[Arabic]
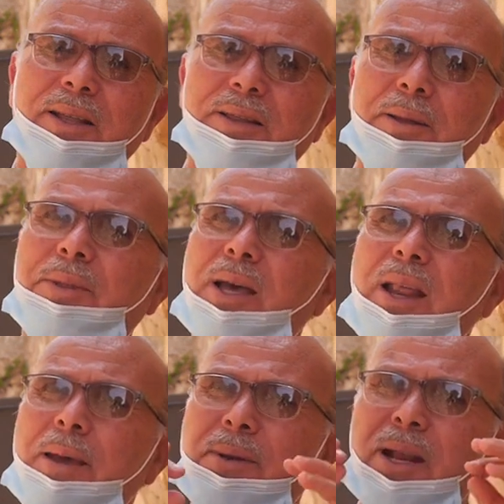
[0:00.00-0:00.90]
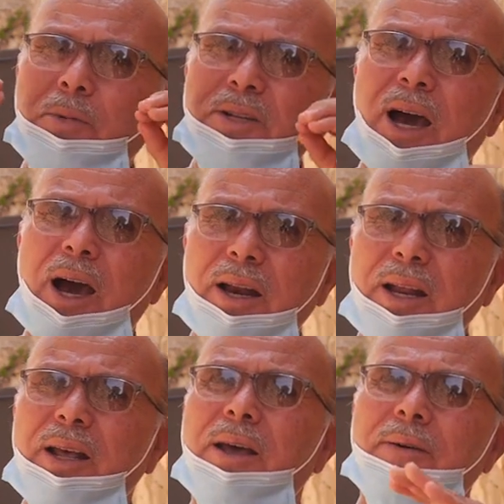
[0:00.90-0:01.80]
تمتلئ من
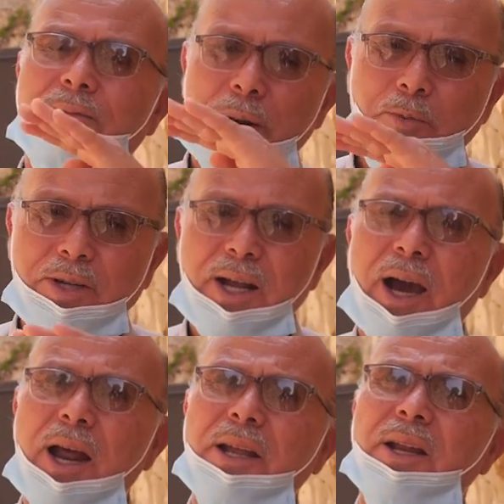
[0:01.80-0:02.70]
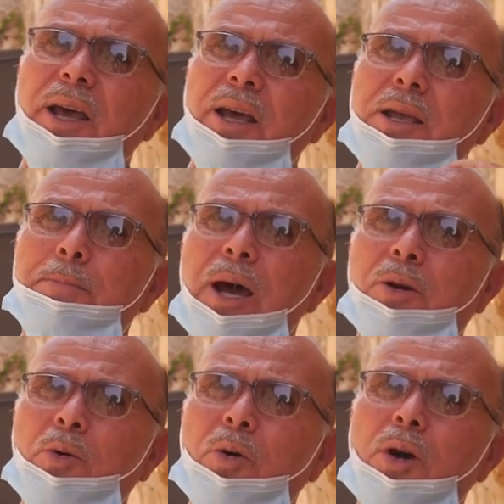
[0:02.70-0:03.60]
المعتقلين فالمعتقلين
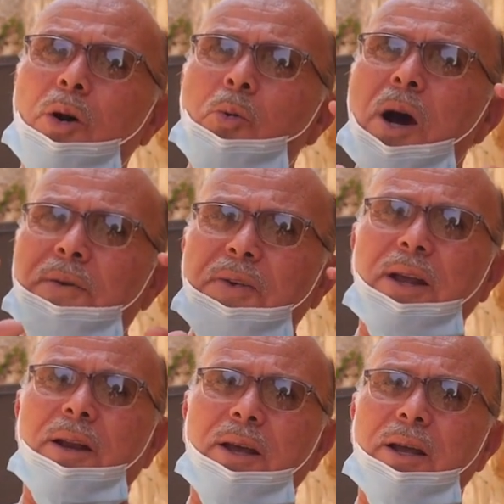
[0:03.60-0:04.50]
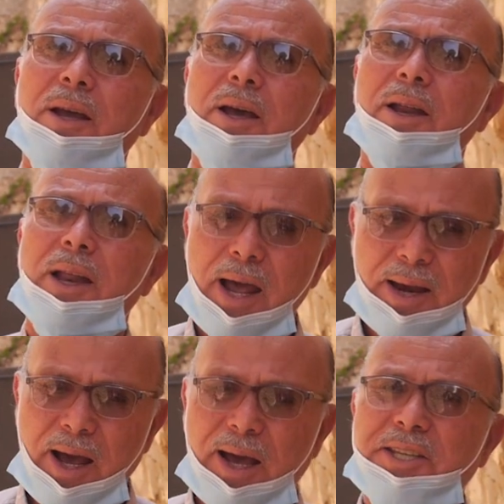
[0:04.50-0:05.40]
يباتوا واقفين
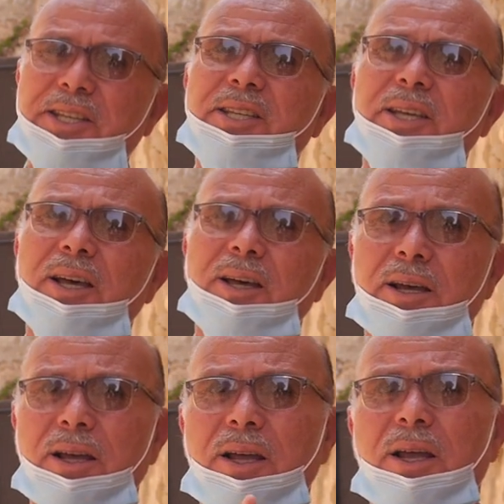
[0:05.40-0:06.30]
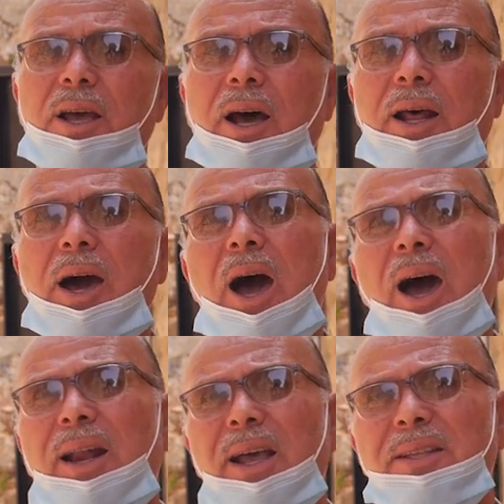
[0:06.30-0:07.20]
لأن
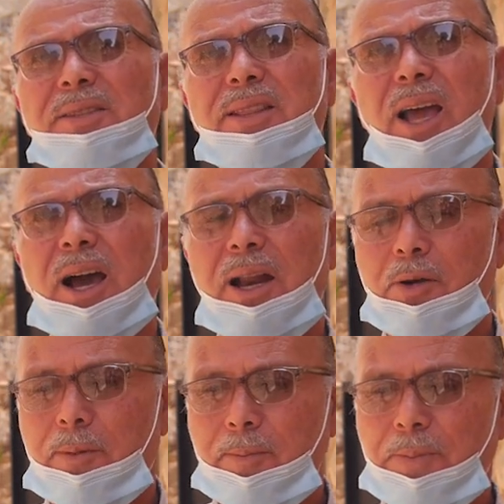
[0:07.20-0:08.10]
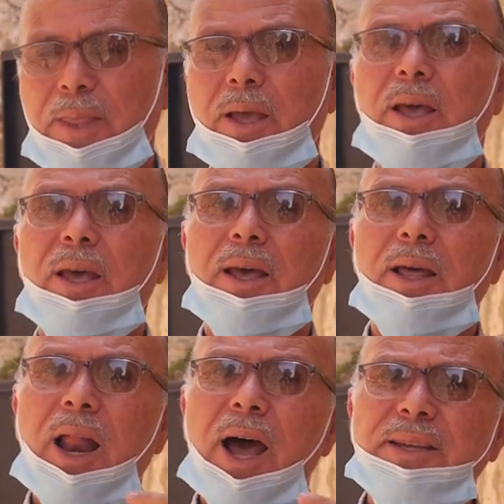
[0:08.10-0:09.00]
القاعة راهي تضيق عليهم
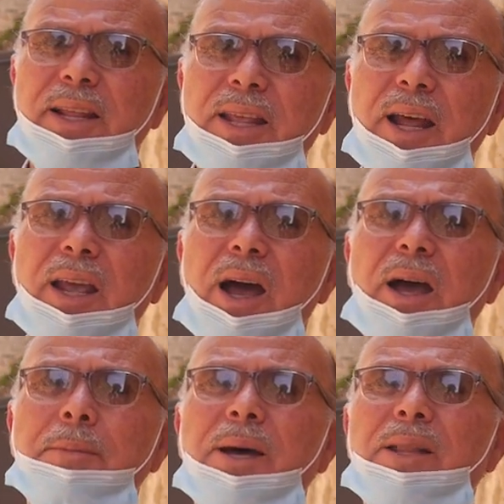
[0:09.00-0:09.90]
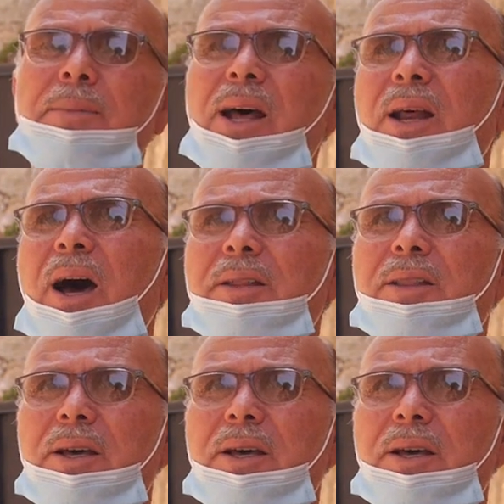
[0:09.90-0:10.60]
حاجة الثانية مادام أنها